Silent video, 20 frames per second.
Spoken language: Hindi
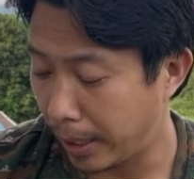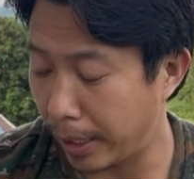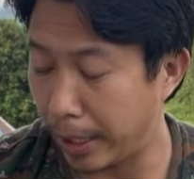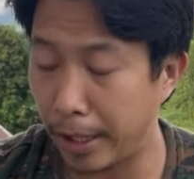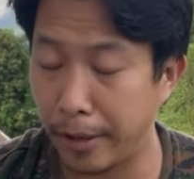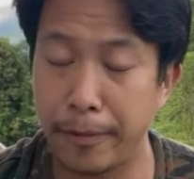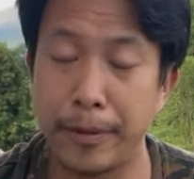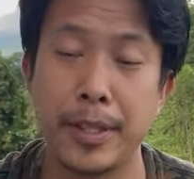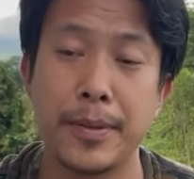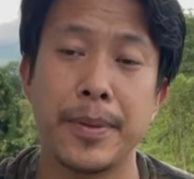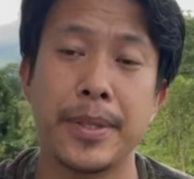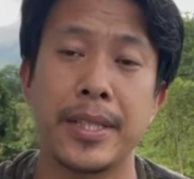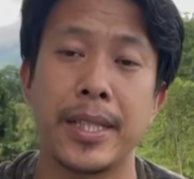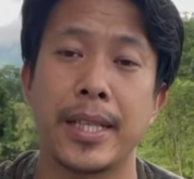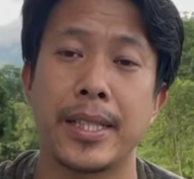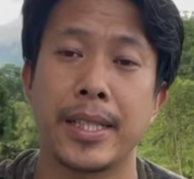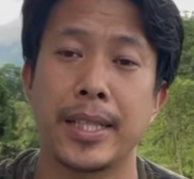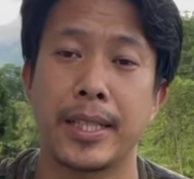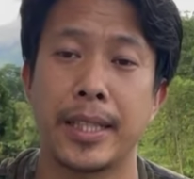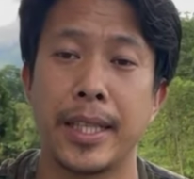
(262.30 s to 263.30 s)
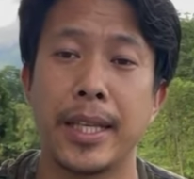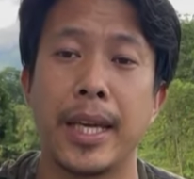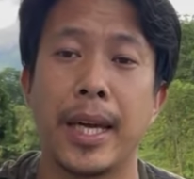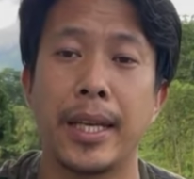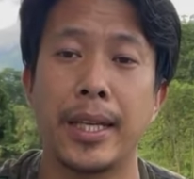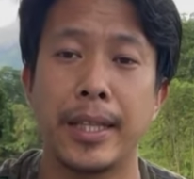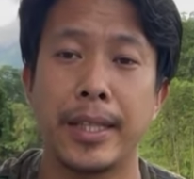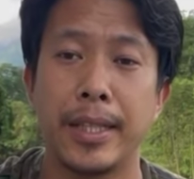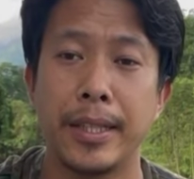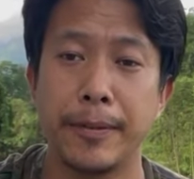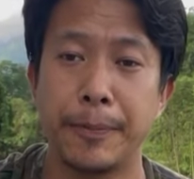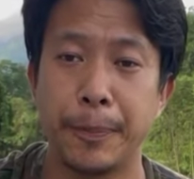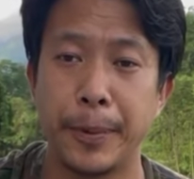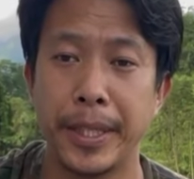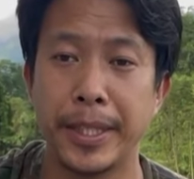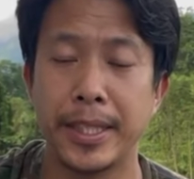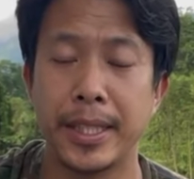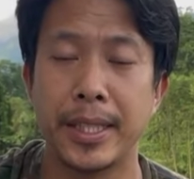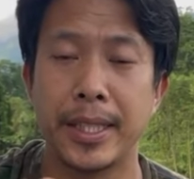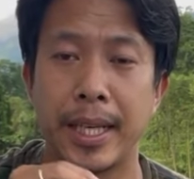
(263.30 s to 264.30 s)
एयर राइफल्स पे जा सकते हैं यानी कि
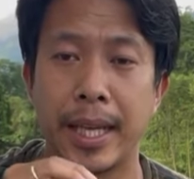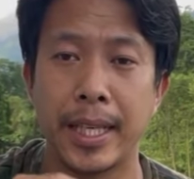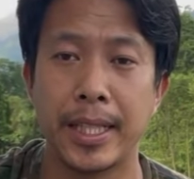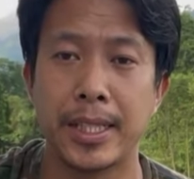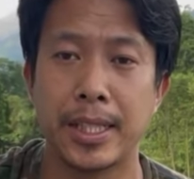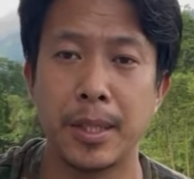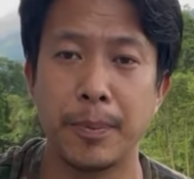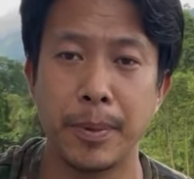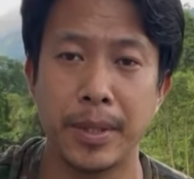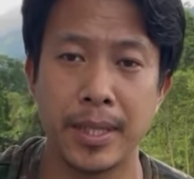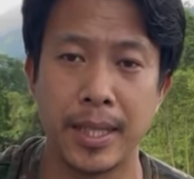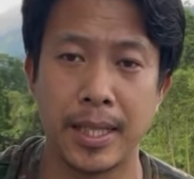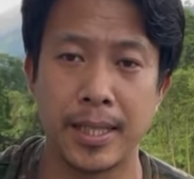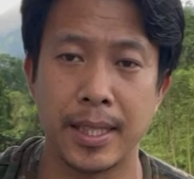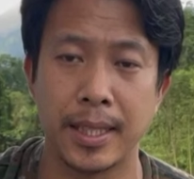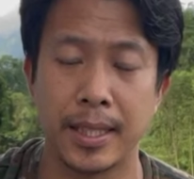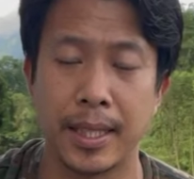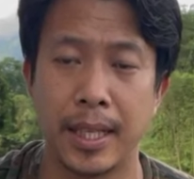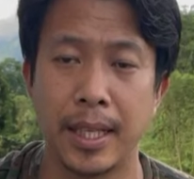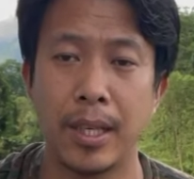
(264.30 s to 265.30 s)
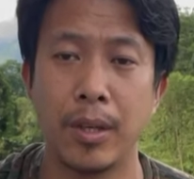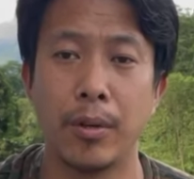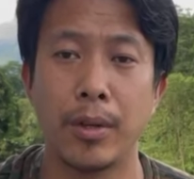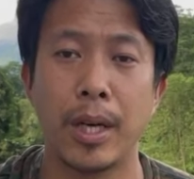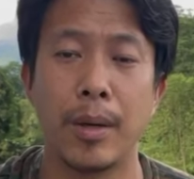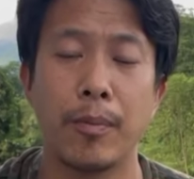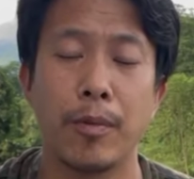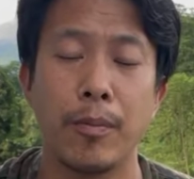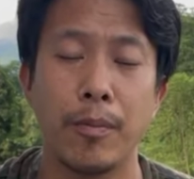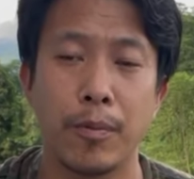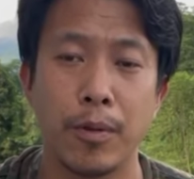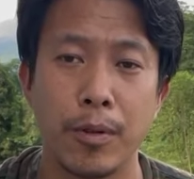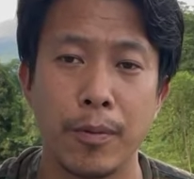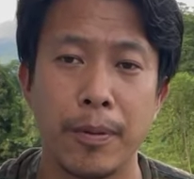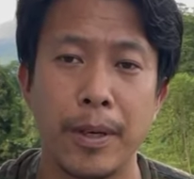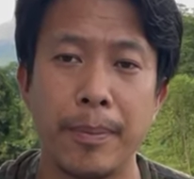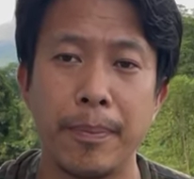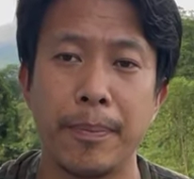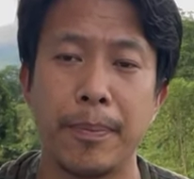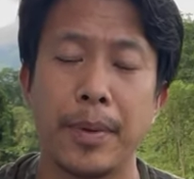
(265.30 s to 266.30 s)
पी एक्स हंड्रेड एक्स थ्री पे जा सकता है और आपको
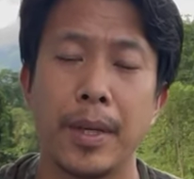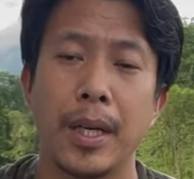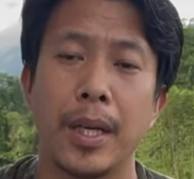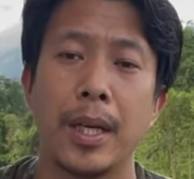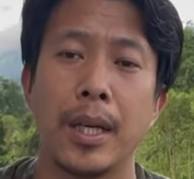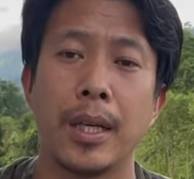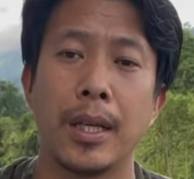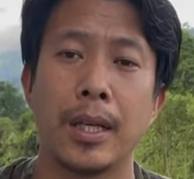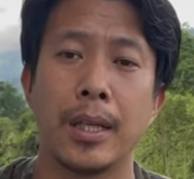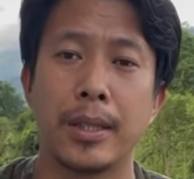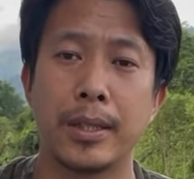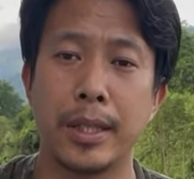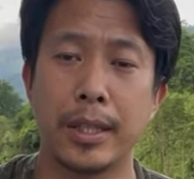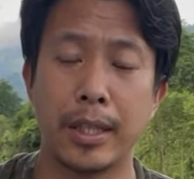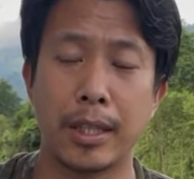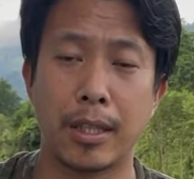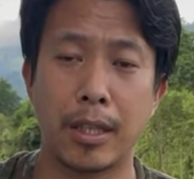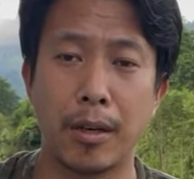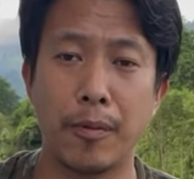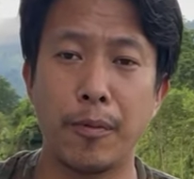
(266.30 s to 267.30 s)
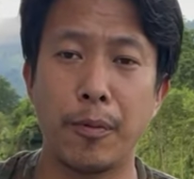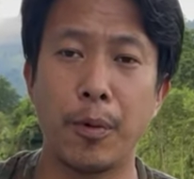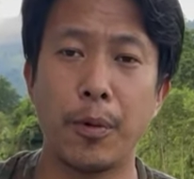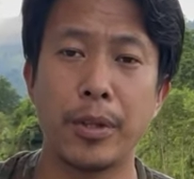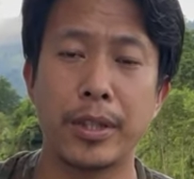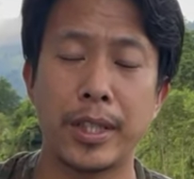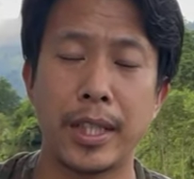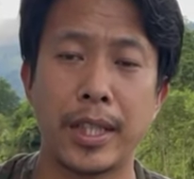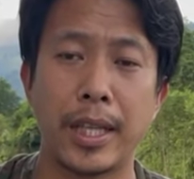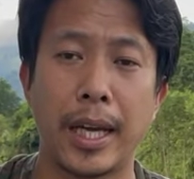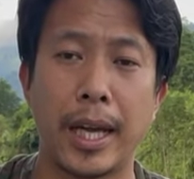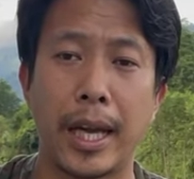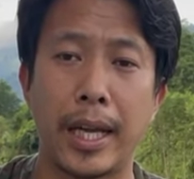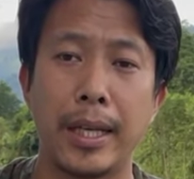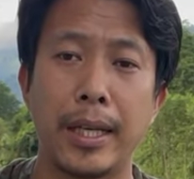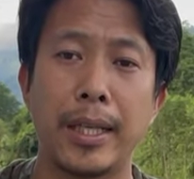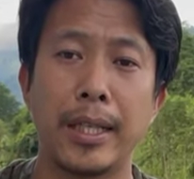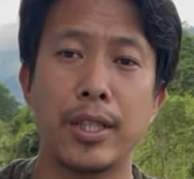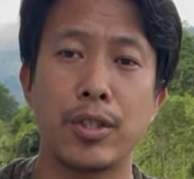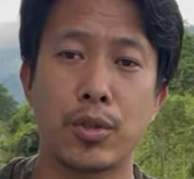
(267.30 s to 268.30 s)
वुल्फा ज़्यादा कंफर्ट ज़्यादा
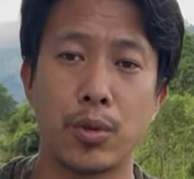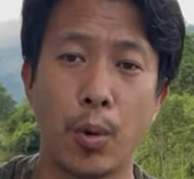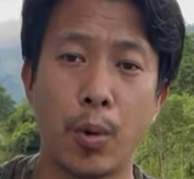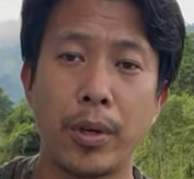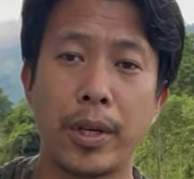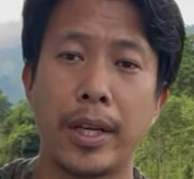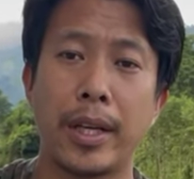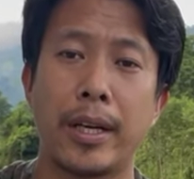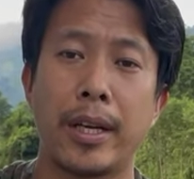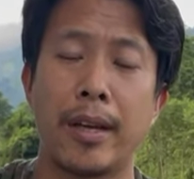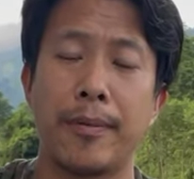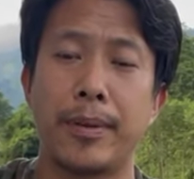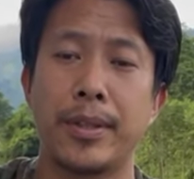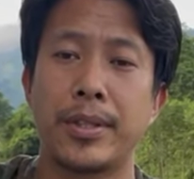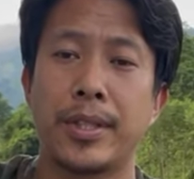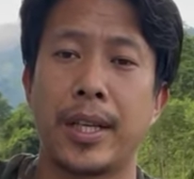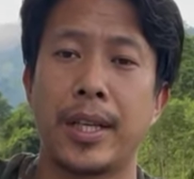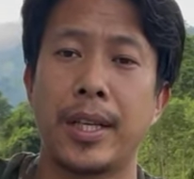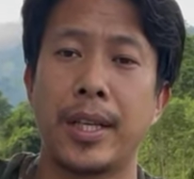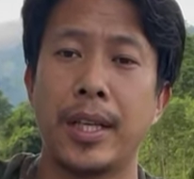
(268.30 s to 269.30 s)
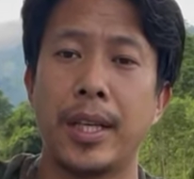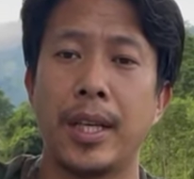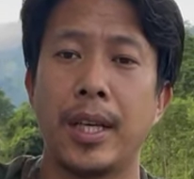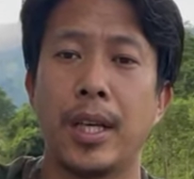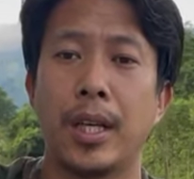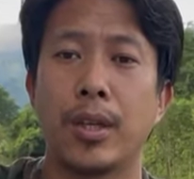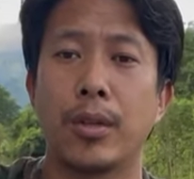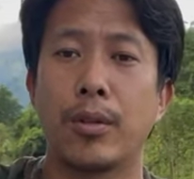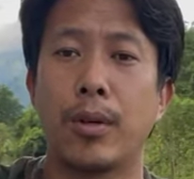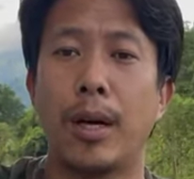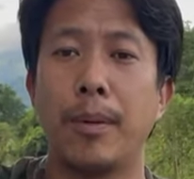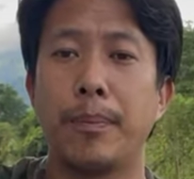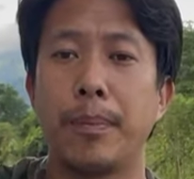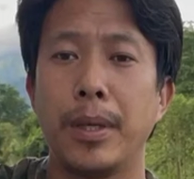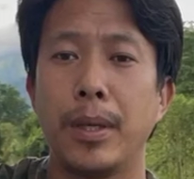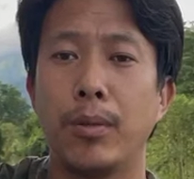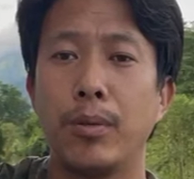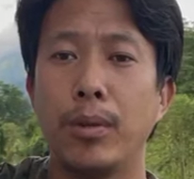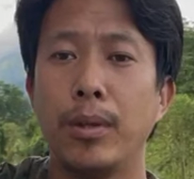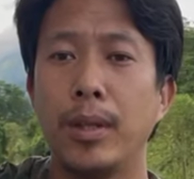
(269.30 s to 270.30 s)
हैंडी शॉर्ट एयर राइफल चाहिए तो आप
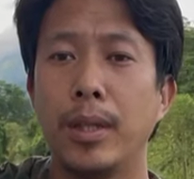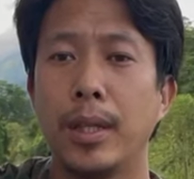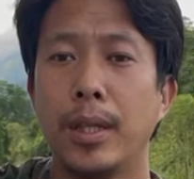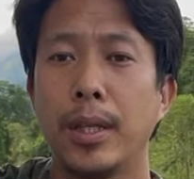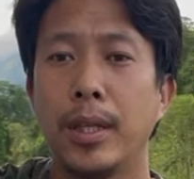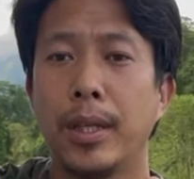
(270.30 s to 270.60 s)
बिल्कुल